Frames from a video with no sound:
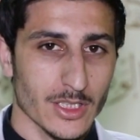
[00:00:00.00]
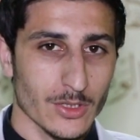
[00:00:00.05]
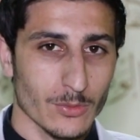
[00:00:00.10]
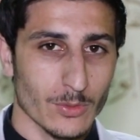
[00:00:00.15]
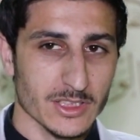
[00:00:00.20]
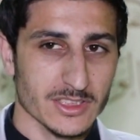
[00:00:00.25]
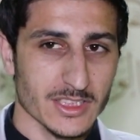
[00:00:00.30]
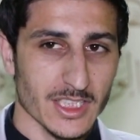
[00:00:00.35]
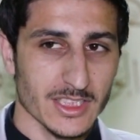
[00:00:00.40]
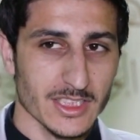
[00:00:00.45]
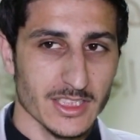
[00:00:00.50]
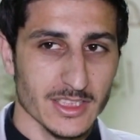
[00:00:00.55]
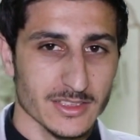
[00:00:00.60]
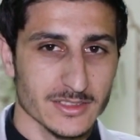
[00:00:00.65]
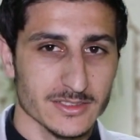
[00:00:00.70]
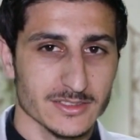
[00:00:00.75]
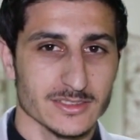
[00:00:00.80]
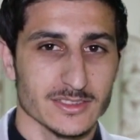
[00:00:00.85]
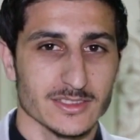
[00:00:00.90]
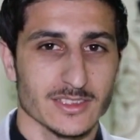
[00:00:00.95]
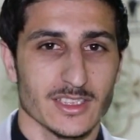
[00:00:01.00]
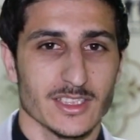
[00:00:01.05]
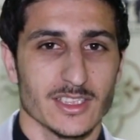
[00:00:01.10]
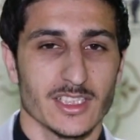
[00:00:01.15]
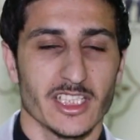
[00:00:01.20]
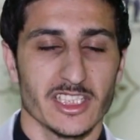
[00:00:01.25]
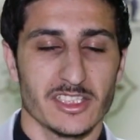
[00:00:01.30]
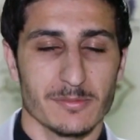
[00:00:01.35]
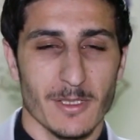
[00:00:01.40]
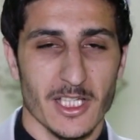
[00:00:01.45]
الوطني
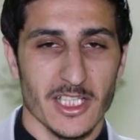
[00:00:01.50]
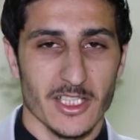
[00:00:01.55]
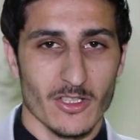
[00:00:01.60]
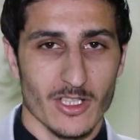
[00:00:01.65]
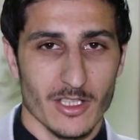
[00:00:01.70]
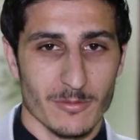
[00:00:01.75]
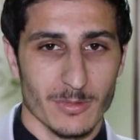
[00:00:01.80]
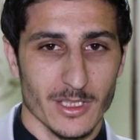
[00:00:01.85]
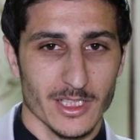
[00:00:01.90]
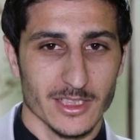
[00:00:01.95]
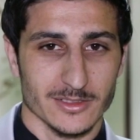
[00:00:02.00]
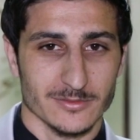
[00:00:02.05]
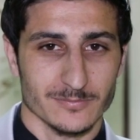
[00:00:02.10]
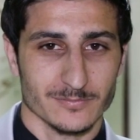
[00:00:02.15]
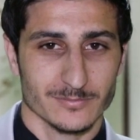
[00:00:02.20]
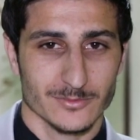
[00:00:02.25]
48